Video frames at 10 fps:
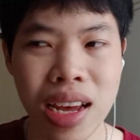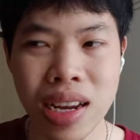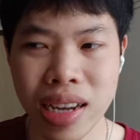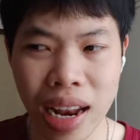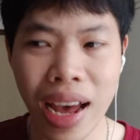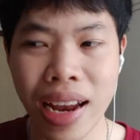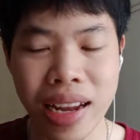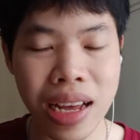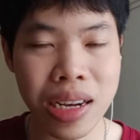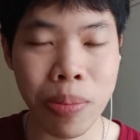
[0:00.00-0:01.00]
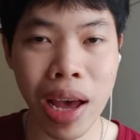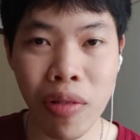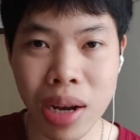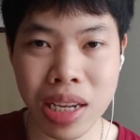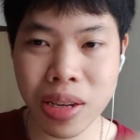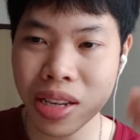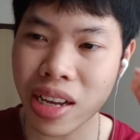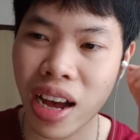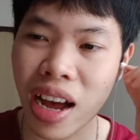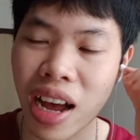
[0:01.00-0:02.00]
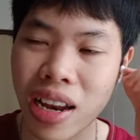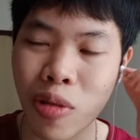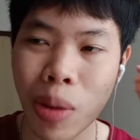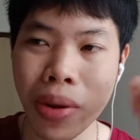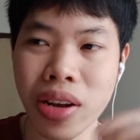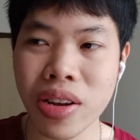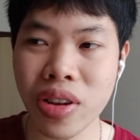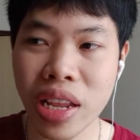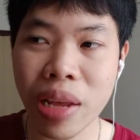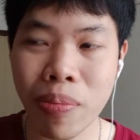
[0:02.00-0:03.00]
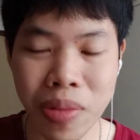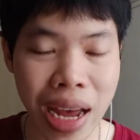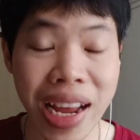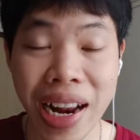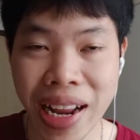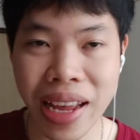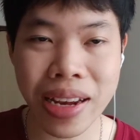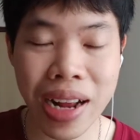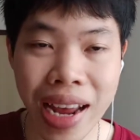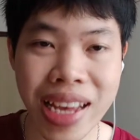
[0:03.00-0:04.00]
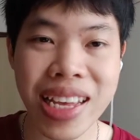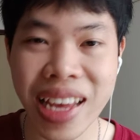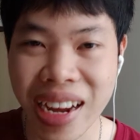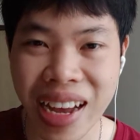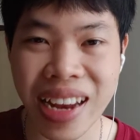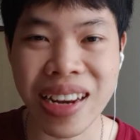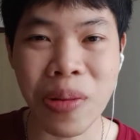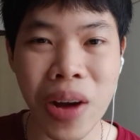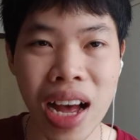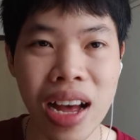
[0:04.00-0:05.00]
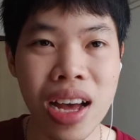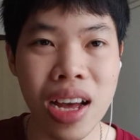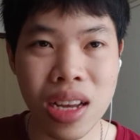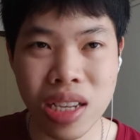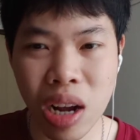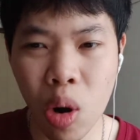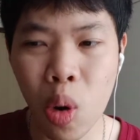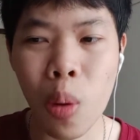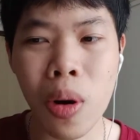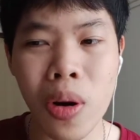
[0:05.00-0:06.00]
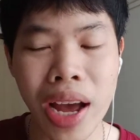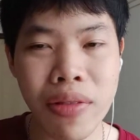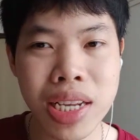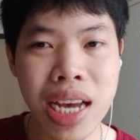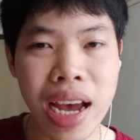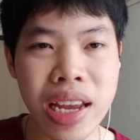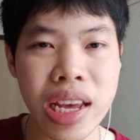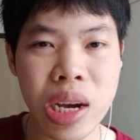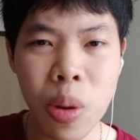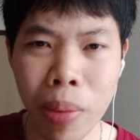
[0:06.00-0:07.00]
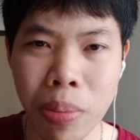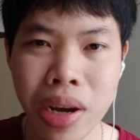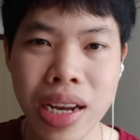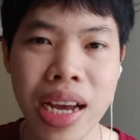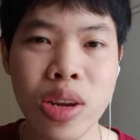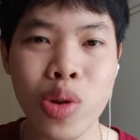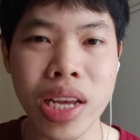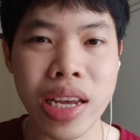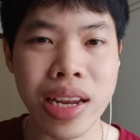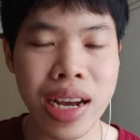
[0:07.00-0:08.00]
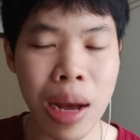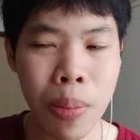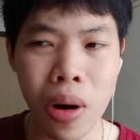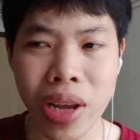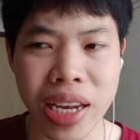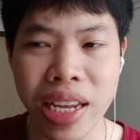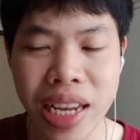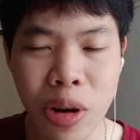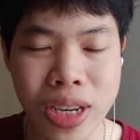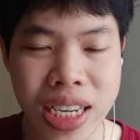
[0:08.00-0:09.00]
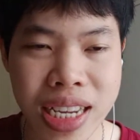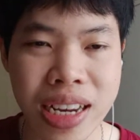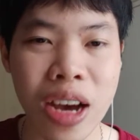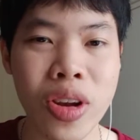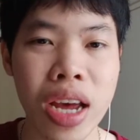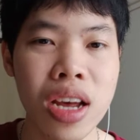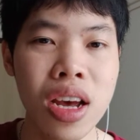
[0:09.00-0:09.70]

แต่ละอันเนี่ยถึงแม้ว่าจะเรียกว่าเป็นธีมใกล้ใกล้เคียงกัน แต่ว่าสโคปของงานวิจัยเนี่ยก็ไม่เหมือนกันอยู่ดีนะครับ พออินดีเทลจริง ๆแล้วเนี่ย